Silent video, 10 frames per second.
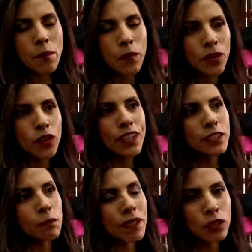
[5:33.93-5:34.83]
Bueno,
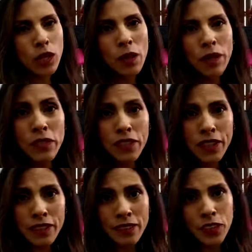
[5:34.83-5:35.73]
respecto a la
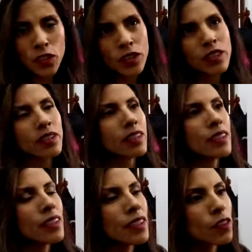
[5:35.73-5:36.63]
verificación
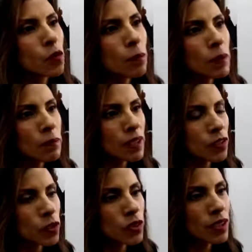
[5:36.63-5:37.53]
del
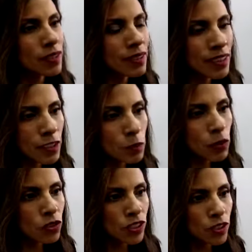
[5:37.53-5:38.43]
cumplimiento de este
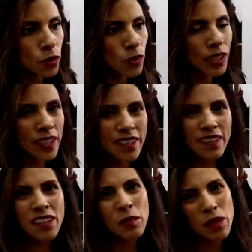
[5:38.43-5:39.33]
6%, en realidad
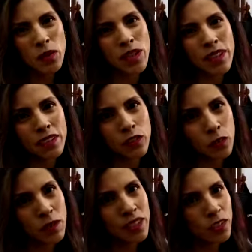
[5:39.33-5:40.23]
derivado de la
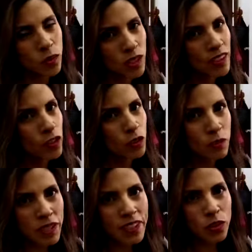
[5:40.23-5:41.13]
reforma electoral de
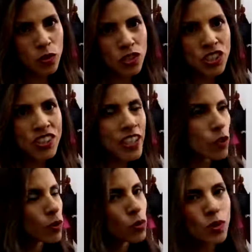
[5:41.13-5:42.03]
2014, ya
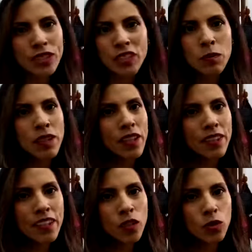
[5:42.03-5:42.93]
no es una
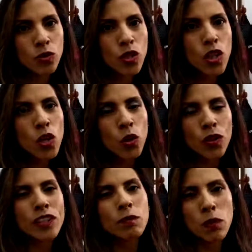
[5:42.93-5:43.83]
actividad que nos
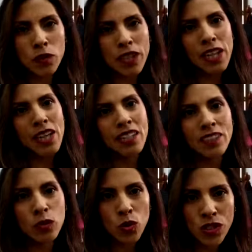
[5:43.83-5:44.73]
corresponda a
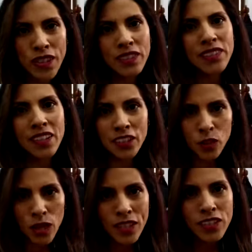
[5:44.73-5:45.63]
las autoridades
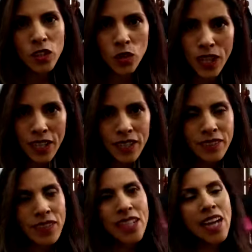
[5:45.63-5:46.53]
electorales
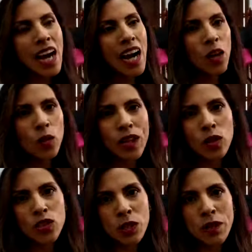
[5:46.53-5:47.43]
locales ahora
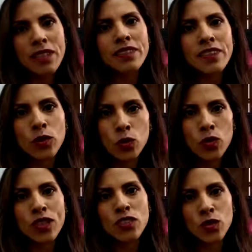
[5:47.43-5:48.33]
lo lleva el
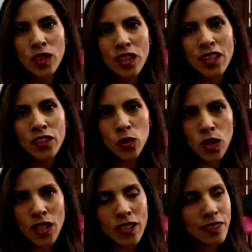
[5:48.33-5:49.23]
Instituto Nacional
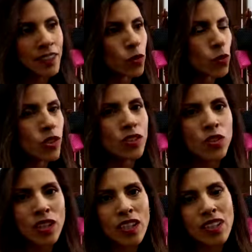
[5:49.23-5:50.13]
Electoral. El Instituto
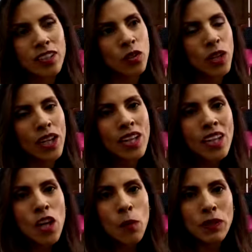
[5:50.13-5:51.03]
Nacional Electoral
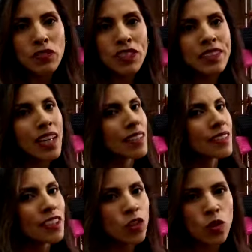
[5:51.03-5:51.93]
pues
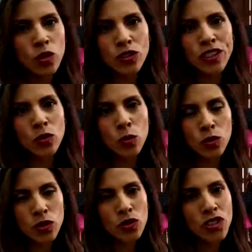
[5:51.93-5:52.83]
fiscaliza todos los
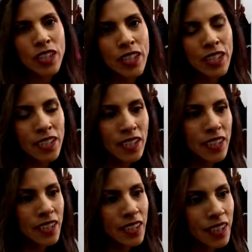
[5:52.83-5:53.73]
recursos que
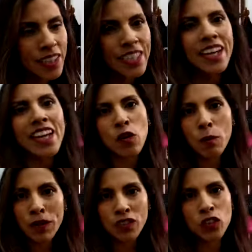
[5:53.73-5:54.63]
eh, le llegan a un
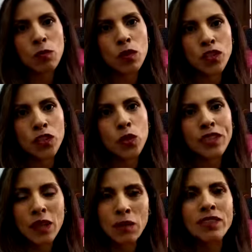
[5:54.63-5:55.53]
partido político a
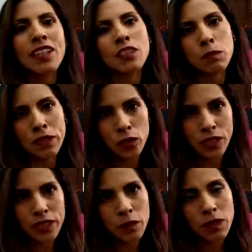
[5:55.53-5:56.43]
través de las
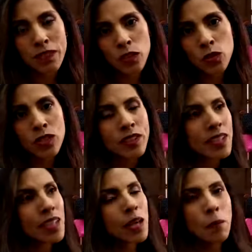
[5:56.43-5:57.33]
prerrogativas. Entonces,
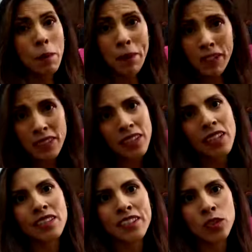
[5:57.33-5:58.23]
me parece que
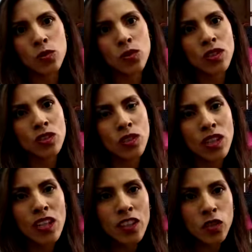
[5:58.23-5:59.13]
el Instituto
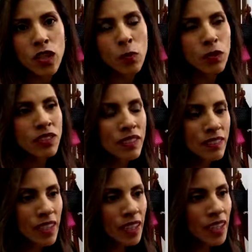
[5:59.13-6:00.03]
Nacional Electoral pues
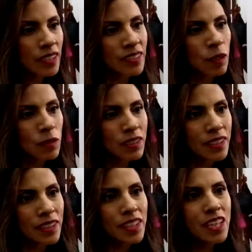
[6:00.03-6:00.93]
tendrá que
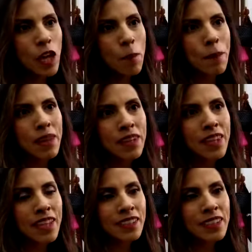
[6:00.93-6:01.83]
establecer
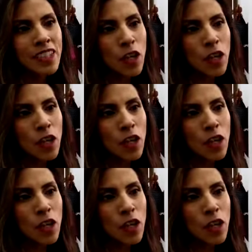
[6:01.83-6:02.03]
medidas